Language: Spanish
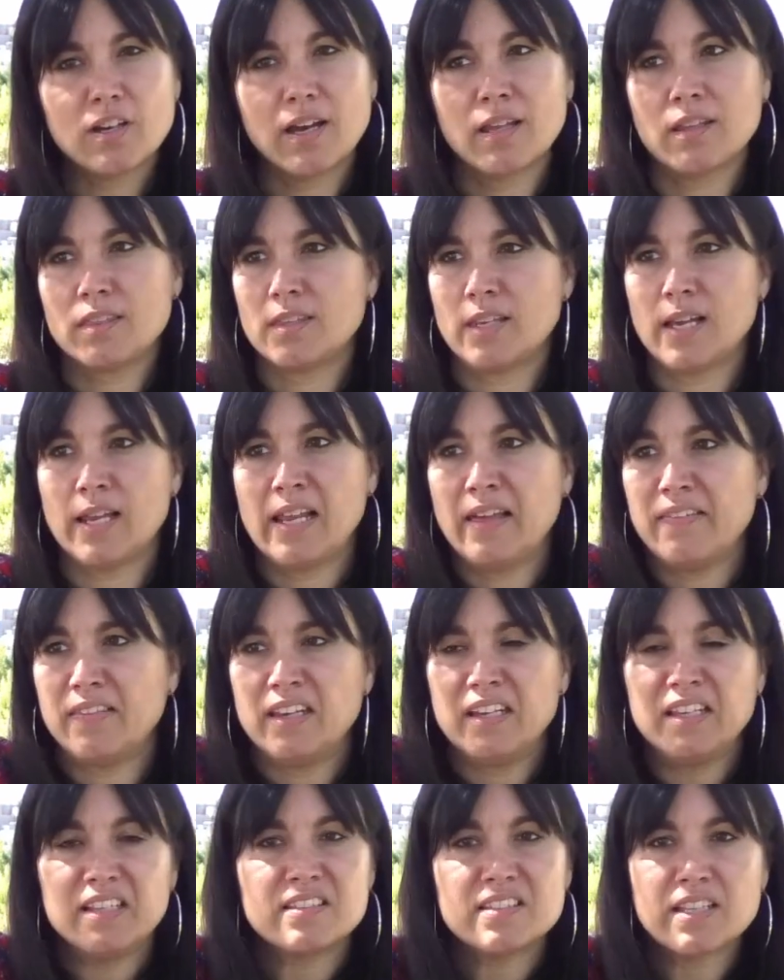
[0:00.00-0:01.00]
hacia la
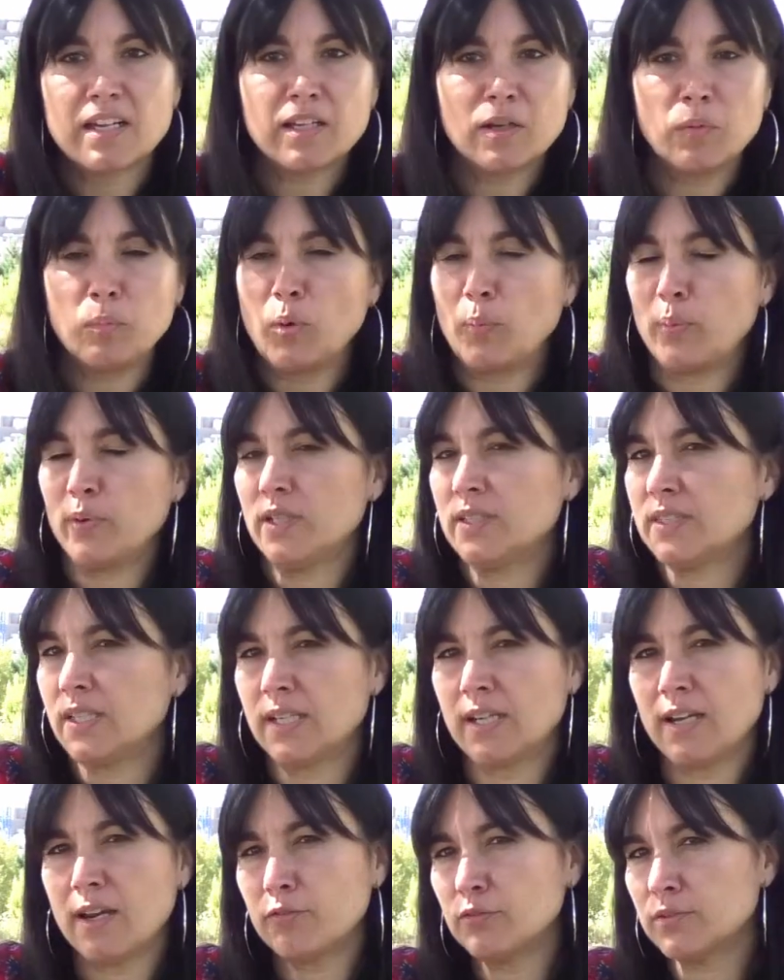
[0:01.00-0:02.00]
derecha como puede
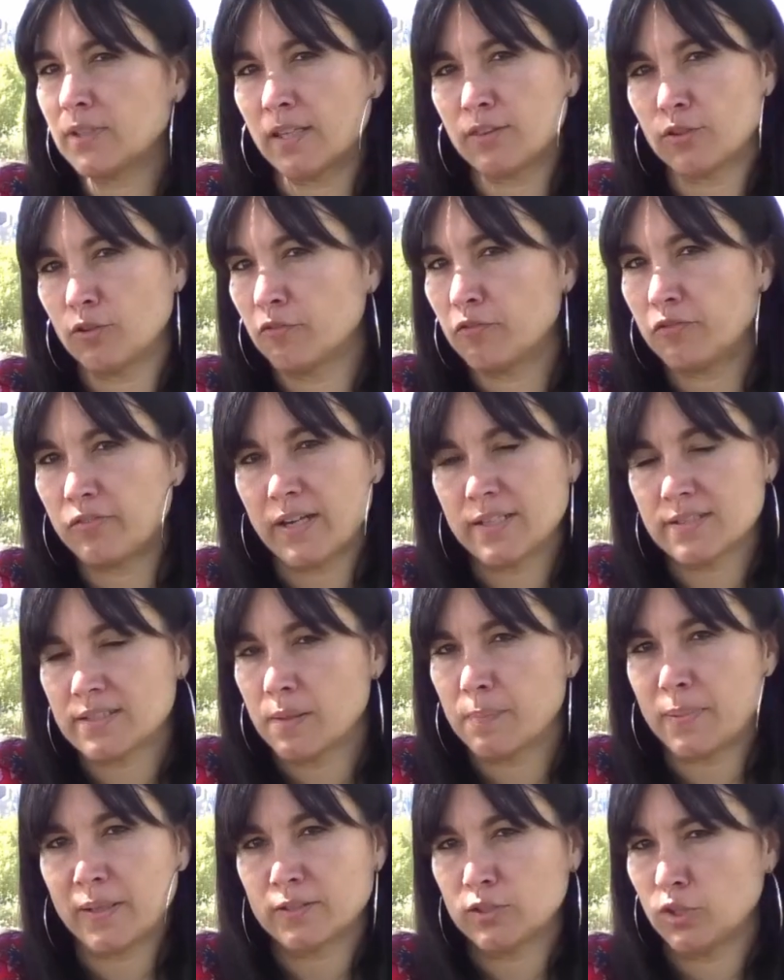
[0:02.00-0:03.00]
tener la Fundación FAES
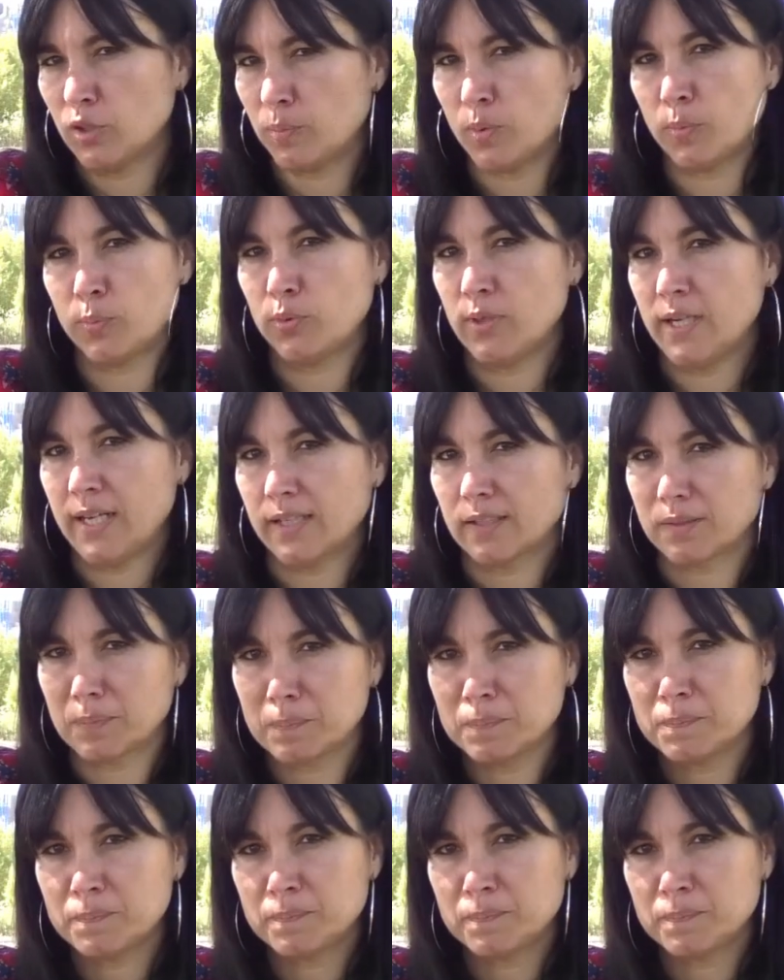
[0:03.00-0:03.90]
del Partido Popular.